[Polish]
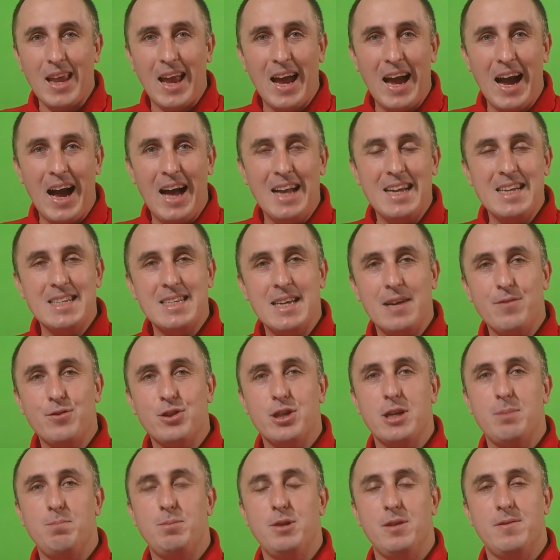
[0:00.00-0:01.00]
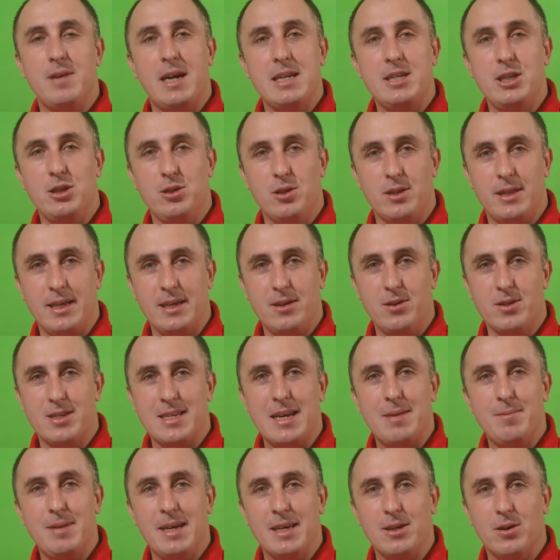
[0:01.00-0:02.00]
ale zawsze prowadzi do tego
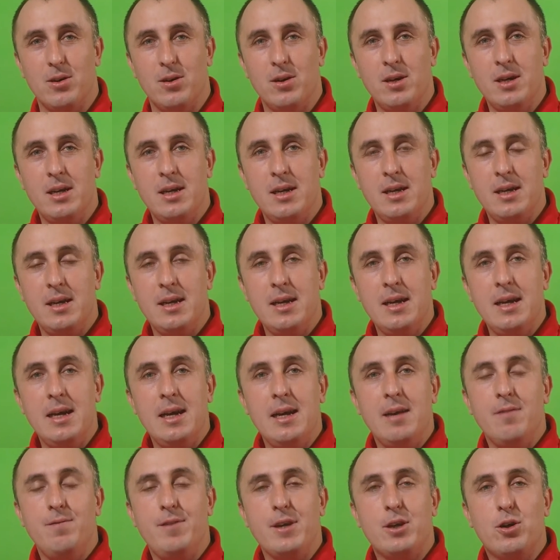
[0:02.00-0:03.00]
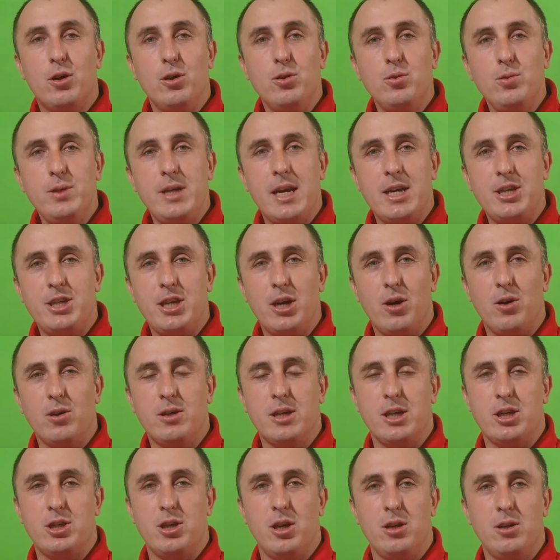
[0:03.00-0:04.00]
samego. Wykonuje się
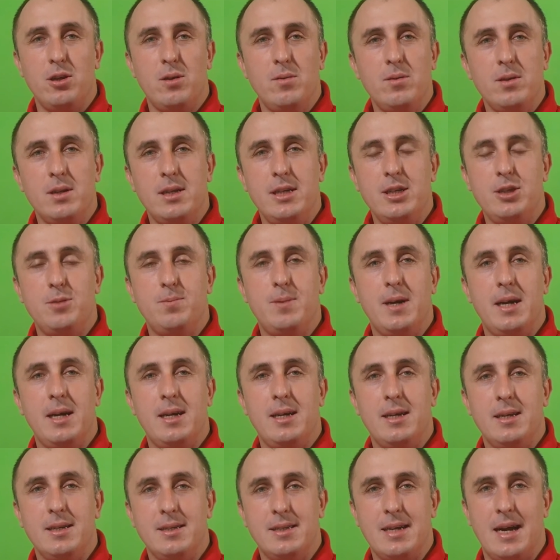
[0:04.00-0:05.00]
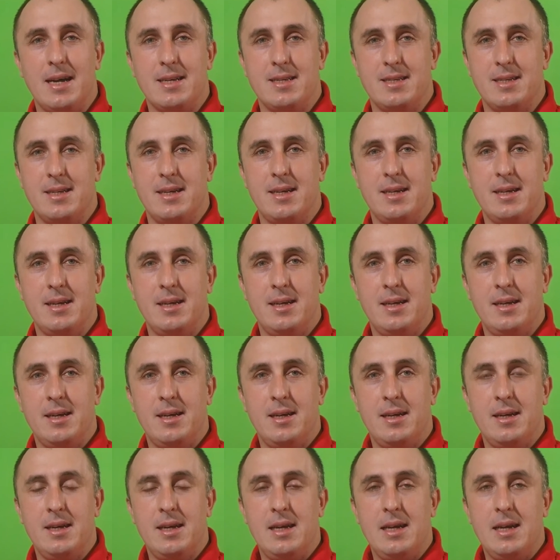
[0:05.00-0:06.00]
określoną liczbę razy.
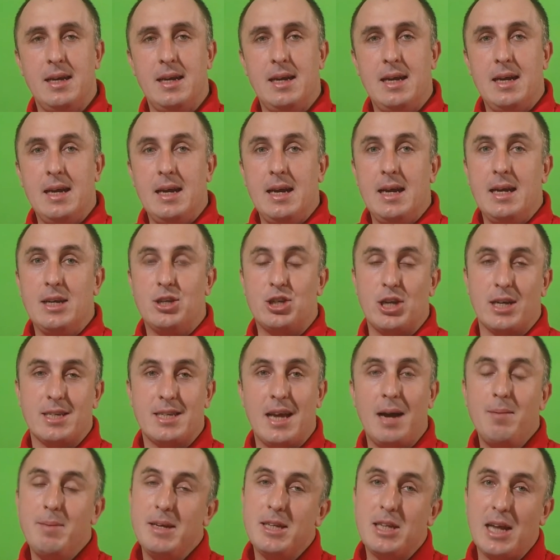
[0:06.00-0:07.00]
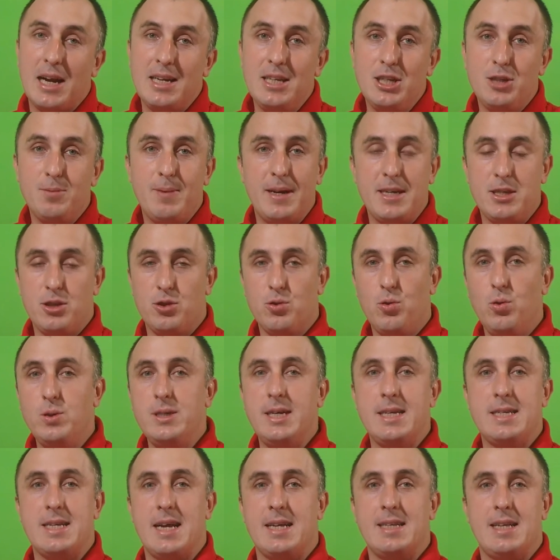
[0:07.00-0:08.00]
Czasami ta liczba jest z
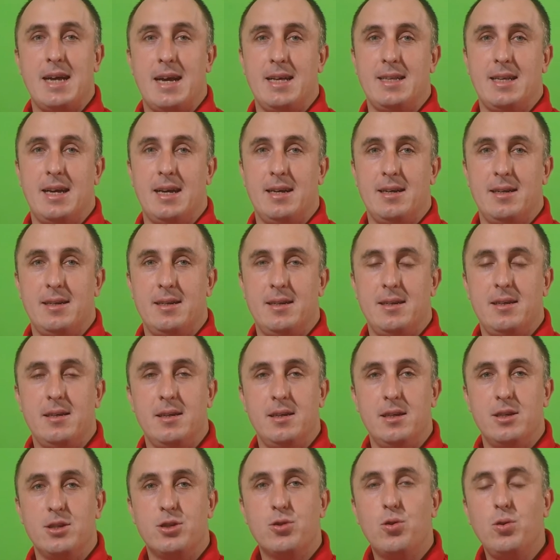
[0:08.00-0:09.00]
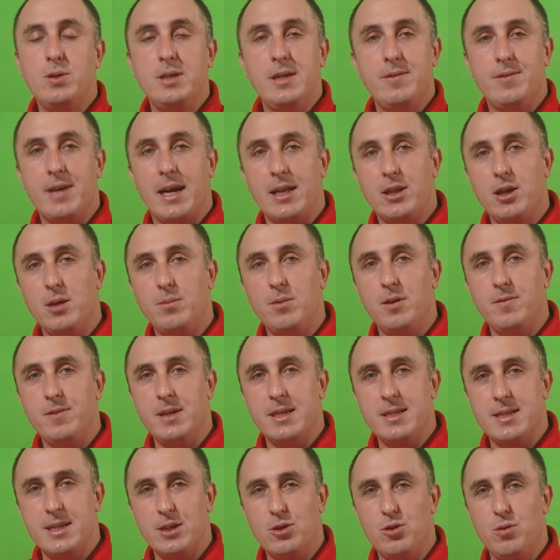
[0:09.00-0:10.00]
góry zadana. Z góry wiadomo w
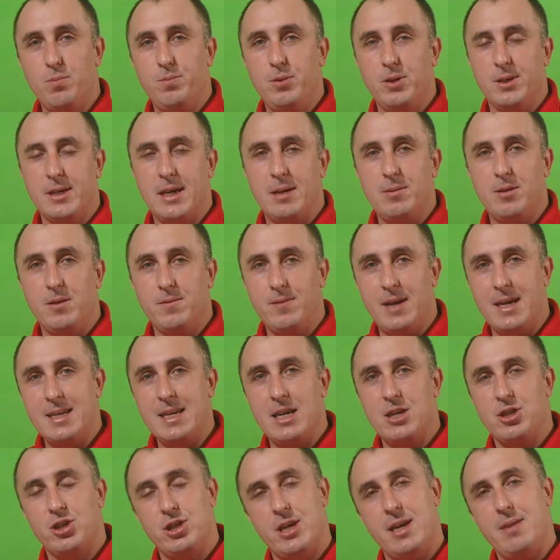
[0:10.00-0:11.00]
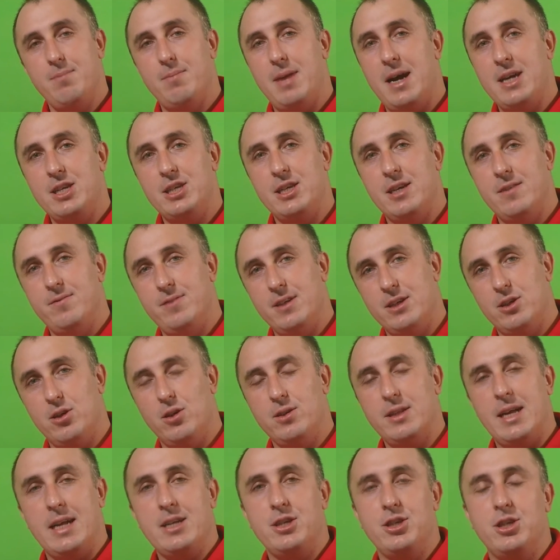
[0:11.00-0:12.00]
języku programowania, że ma się
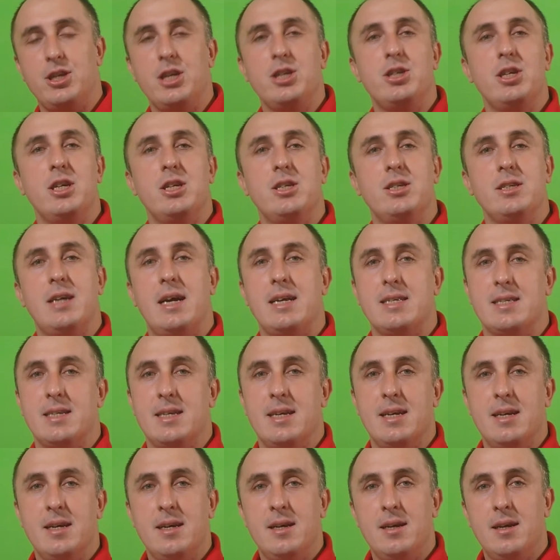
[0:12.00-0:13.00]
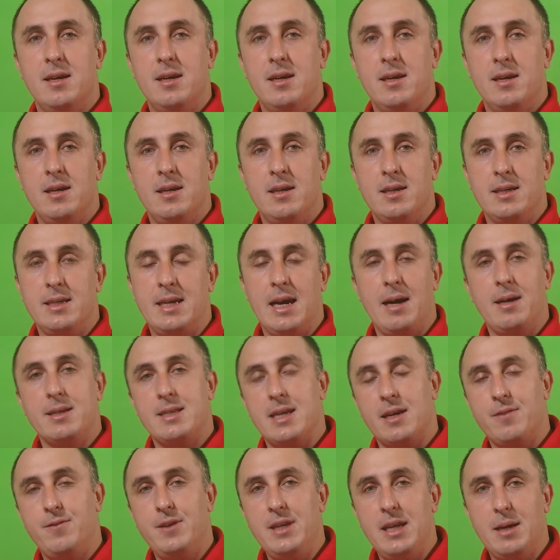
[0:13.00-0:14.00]
wykonać 10 razy. Ja
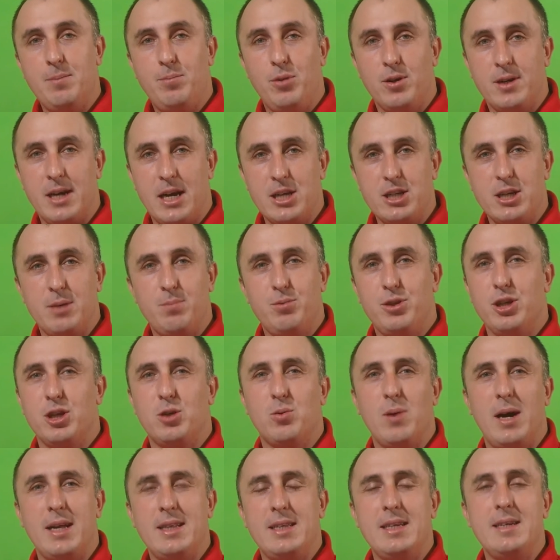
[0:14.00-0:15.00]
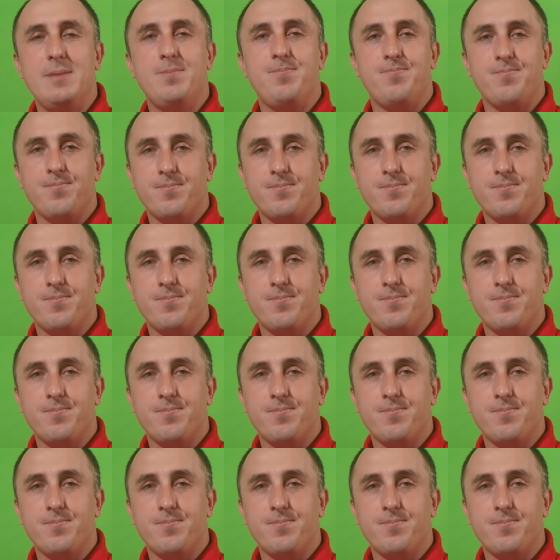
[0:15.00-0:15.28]
za chwilę pokażę przykłady